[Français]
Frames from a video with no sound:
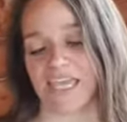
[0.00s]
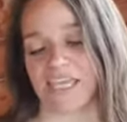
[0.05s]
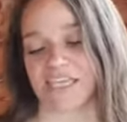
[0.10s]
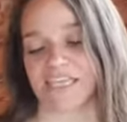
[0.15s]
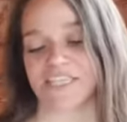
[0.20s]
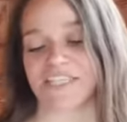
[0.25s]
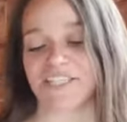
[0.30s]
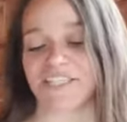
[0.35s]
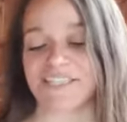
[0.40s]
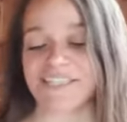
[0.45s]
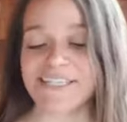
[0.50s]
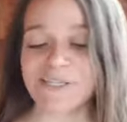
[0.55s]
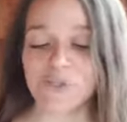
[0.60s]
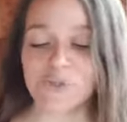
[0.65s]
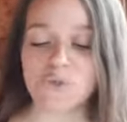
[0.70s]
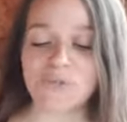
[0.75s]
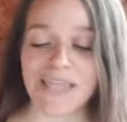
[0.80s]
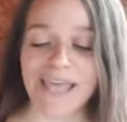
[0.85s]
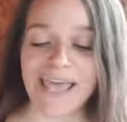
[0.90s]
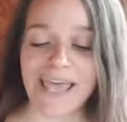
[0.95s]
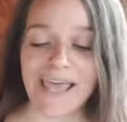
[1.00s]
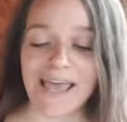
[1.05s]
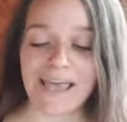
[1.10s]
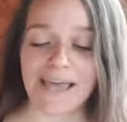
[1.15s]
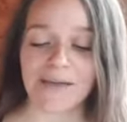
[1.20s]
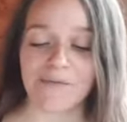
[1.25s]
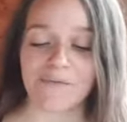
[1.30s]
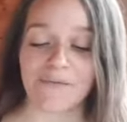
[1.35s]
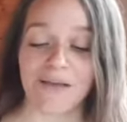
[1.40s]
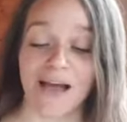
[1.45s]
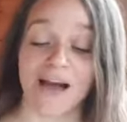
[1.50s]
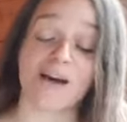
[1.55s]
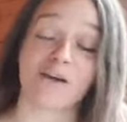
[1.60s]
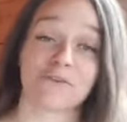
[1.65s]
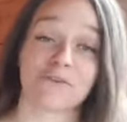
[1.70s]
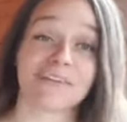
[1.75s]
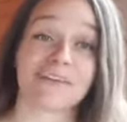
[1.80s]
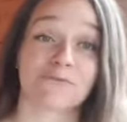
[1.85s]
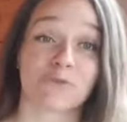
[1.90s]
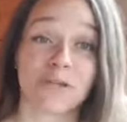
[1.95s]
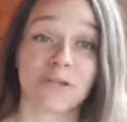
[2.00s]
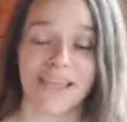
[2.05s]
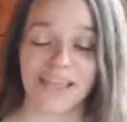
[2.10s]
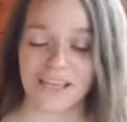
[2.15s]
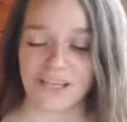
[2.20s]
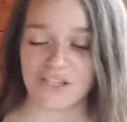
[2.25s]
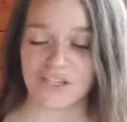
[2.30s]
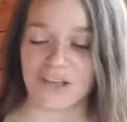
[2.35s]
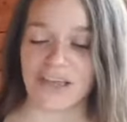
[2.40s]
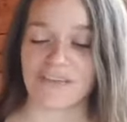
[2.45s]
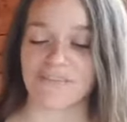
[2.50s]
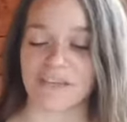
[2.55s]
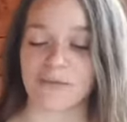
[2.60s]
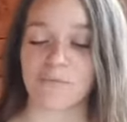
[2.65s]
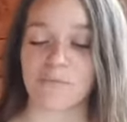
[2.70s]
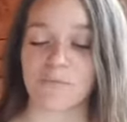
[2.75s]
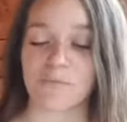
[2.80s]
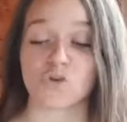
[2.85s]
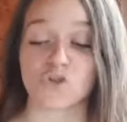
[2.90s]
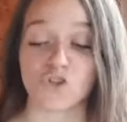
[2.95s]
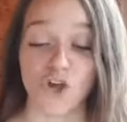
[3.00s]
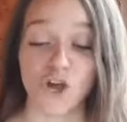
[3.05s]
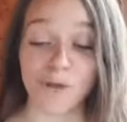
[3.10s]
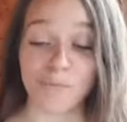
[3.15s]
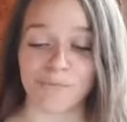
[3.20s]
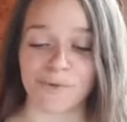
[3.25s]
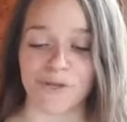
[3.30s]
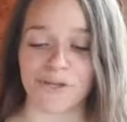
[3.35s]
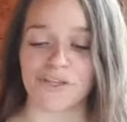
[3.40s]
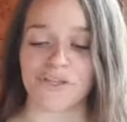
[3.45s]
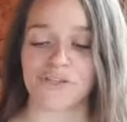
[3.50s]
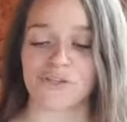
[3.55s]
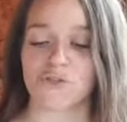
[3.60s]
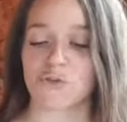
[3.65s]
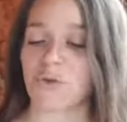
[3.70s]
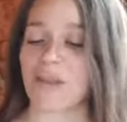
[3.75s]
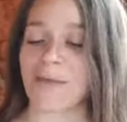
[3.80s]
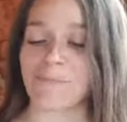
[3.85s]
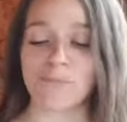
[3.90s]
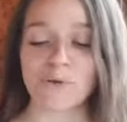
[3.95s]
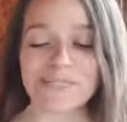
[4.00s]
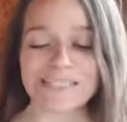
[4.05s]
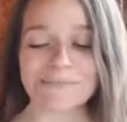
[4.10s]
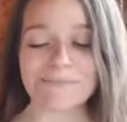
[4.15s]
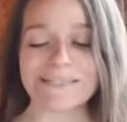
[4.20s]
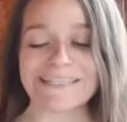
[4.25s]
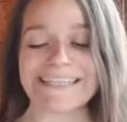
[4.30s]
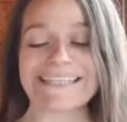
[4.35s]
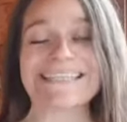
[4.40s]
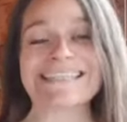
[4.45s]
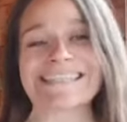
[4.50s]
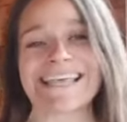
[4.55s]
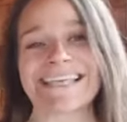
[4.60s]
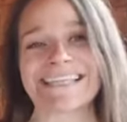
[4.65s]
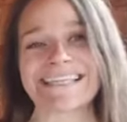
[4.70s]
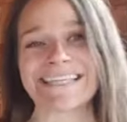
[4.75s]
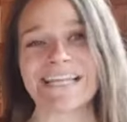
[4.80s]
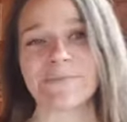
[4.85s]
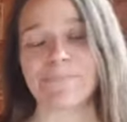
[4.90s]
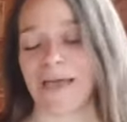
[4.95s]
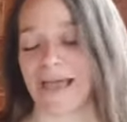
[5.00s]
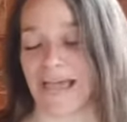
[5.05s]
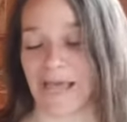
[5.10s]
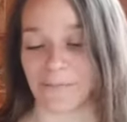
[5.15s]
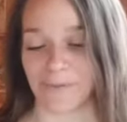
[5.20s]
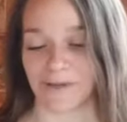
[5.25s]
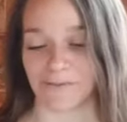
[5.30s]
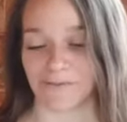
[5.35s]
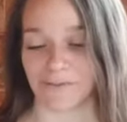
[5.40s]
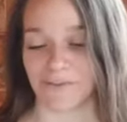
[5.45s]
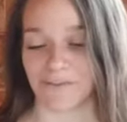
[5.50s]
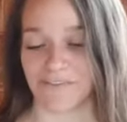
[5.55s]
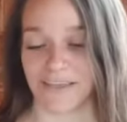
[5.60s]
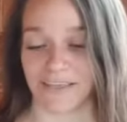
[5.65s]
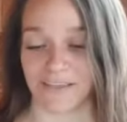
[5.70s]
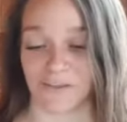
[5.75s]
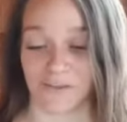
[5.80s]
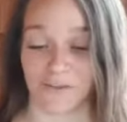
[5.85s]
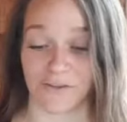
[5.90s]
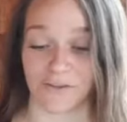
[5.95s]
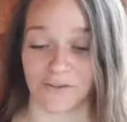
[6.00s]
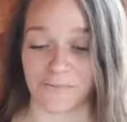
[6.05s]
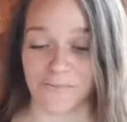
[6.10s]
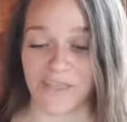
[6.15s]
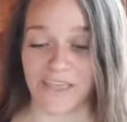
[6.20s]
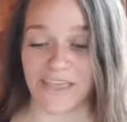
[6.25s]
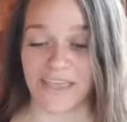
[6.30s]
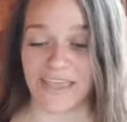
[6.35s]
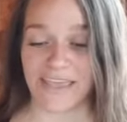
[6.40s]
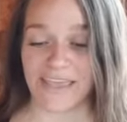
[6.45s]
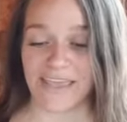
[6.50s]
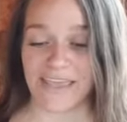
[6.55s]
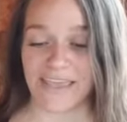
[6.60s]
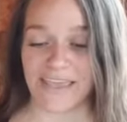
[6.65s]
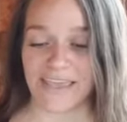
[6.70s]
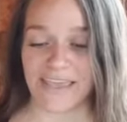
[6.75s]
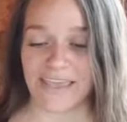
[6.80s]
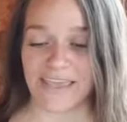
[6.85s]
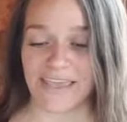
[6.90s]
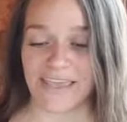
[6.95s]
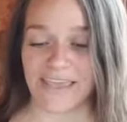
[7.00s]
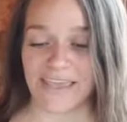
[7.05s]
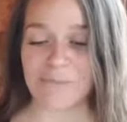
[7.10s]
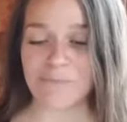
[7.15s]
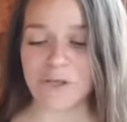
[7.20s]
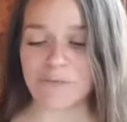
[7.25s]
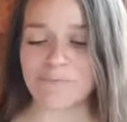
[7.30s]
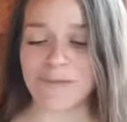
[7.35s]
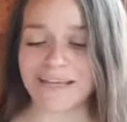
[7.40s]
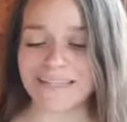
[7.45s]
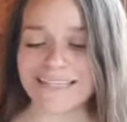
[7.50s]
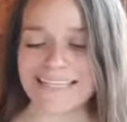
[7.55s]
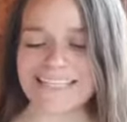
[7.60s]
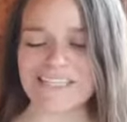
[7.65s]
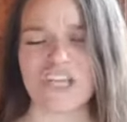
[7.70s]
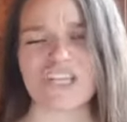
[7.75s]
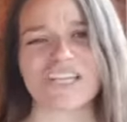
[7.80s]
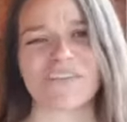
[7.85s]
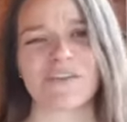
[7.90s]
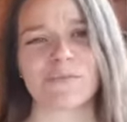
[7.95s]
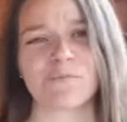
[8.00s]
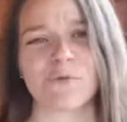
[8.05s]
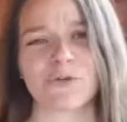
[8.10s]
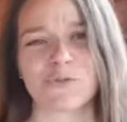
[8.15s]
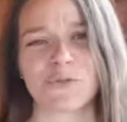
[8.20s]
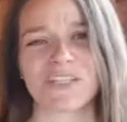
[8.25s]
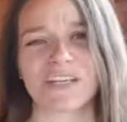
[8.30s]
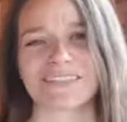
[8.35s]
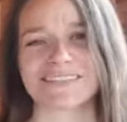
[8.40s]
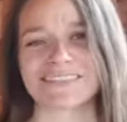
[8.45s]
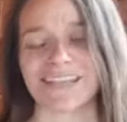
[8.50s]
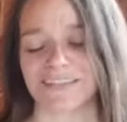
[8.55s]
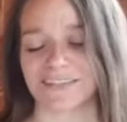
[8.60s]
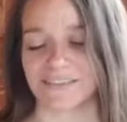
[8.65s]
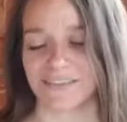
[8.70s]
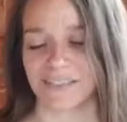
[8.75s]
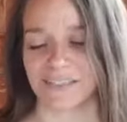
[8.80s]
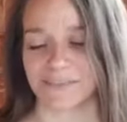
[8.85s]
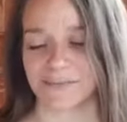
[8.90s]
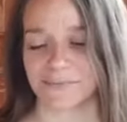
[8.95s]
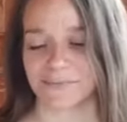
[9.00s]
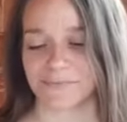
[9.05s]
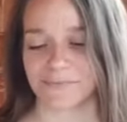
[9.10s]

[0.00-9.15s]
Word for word: Je discutais, en revenant de voyage, avec mon chum sur la possibilité de cesser le parapente. Fait il m'a demandé ce que j'avais besoin d'entendre.